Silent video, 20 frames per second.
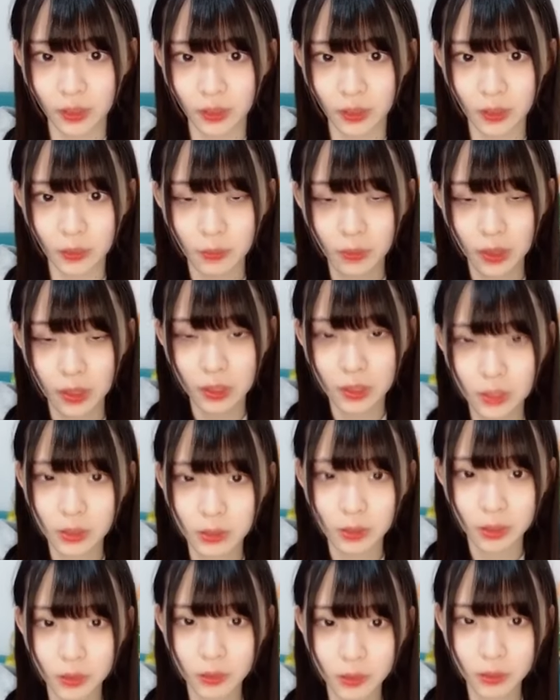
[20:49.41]
そう山
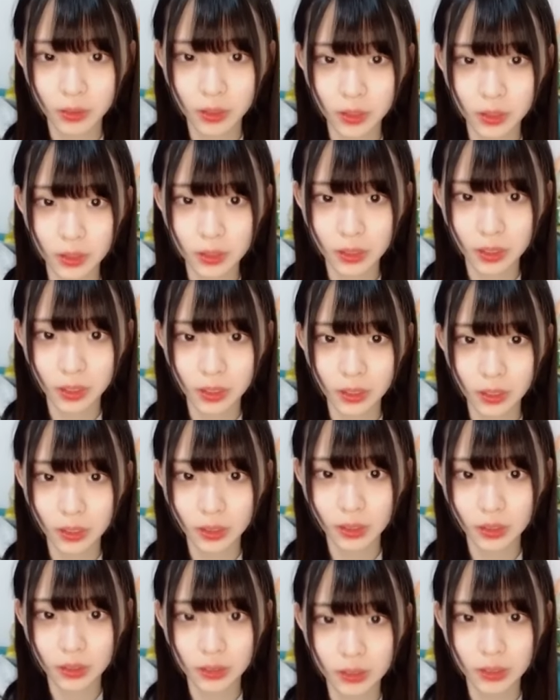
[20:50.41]
梨は遠いですからね
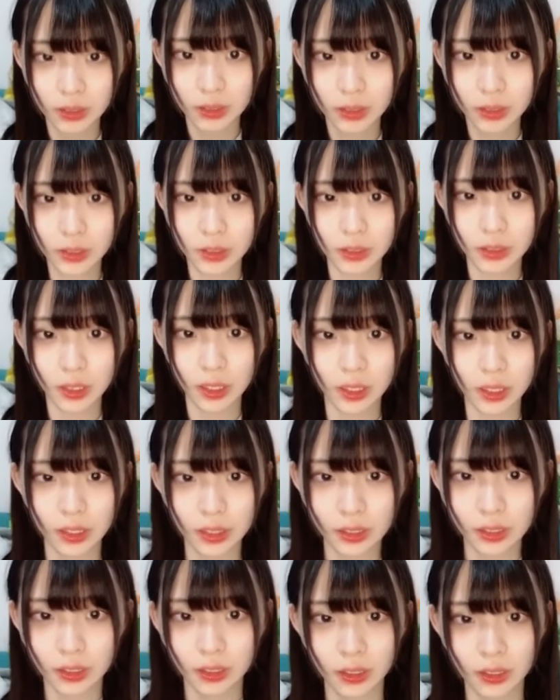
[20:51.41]
チューチさんあり
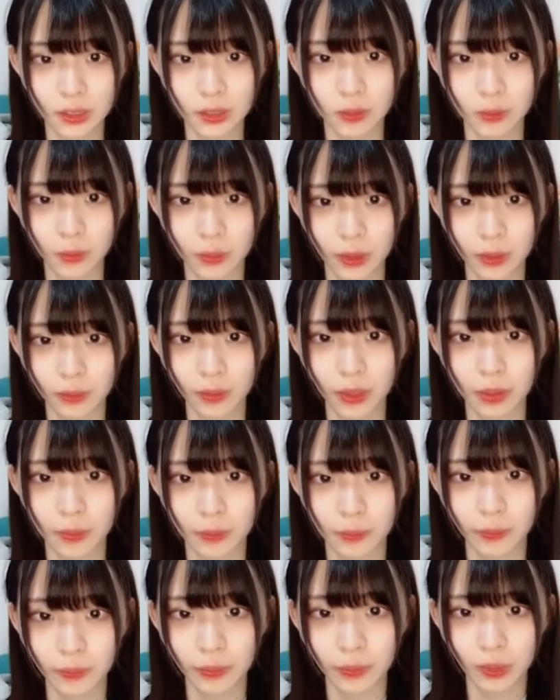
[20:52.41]
がとうこんばんは
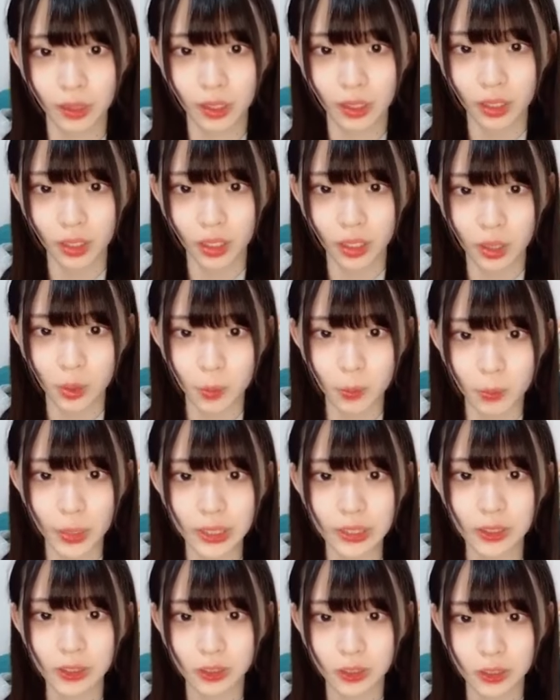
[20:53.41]

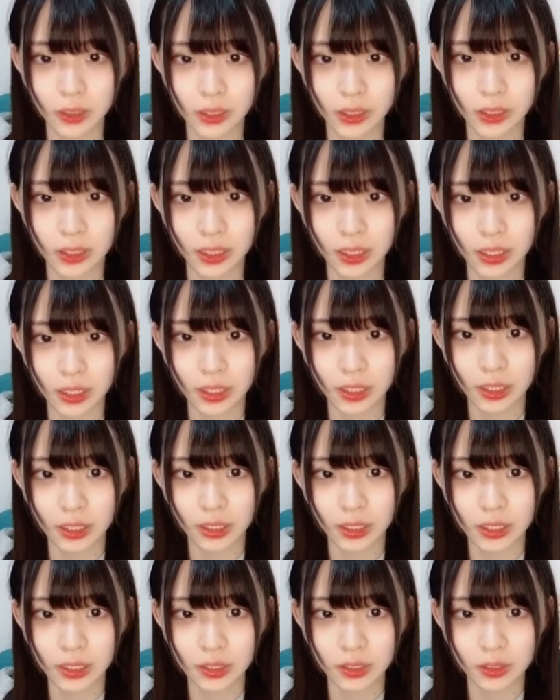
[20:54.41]
バス2時間
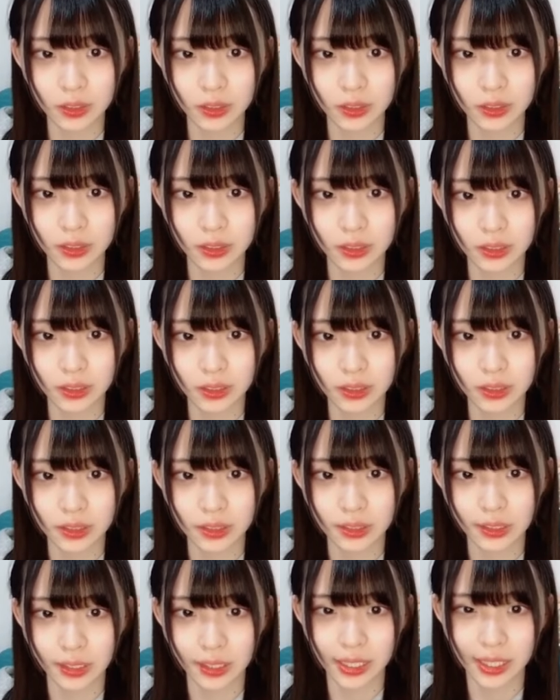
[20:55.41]
半電車と9
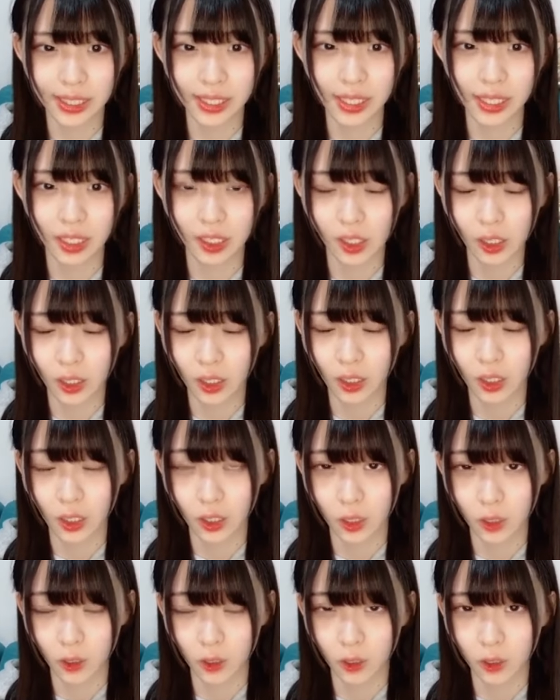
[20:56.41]
時間え
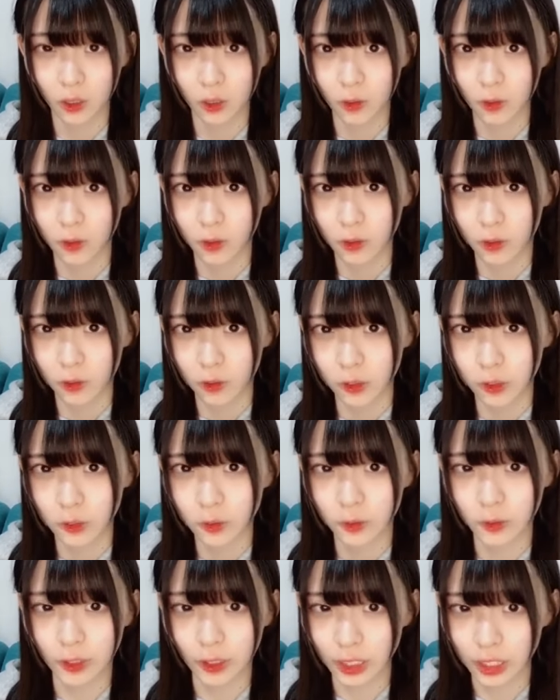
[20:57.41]
えー、
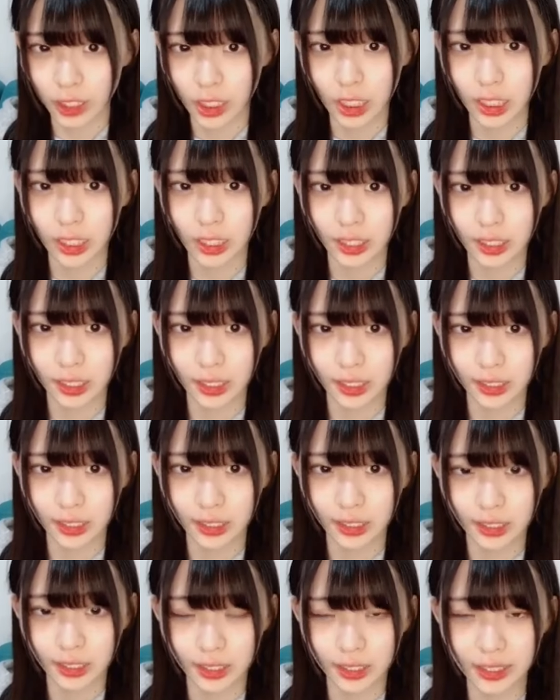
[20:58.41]
遠いね
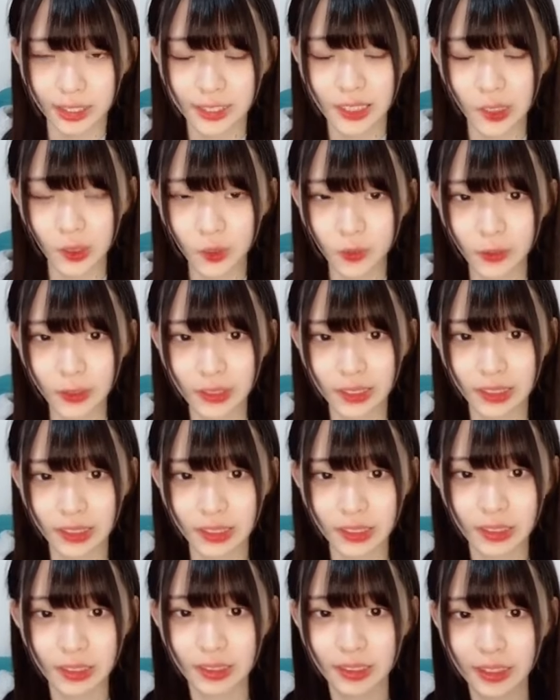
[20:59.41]
いちご
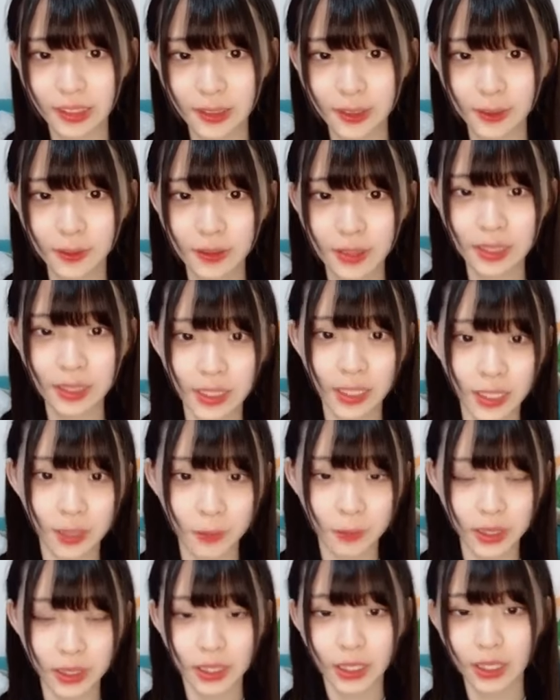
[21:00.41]
フェスいちごフェスはなん
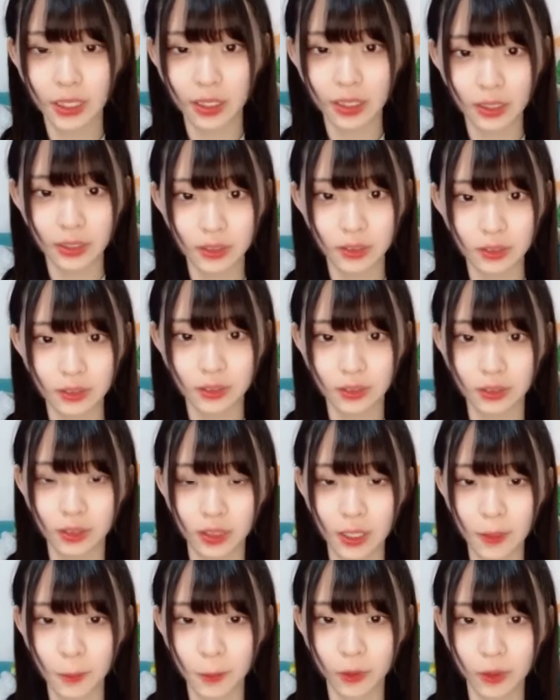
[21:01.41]
かまた
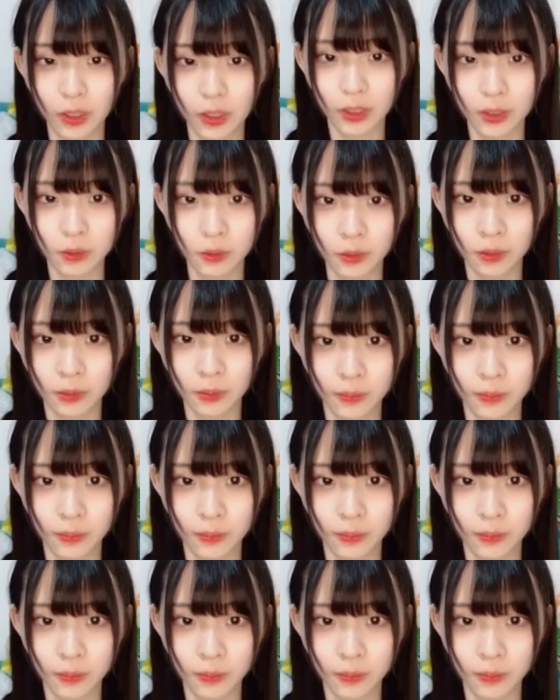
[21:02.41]
果物かと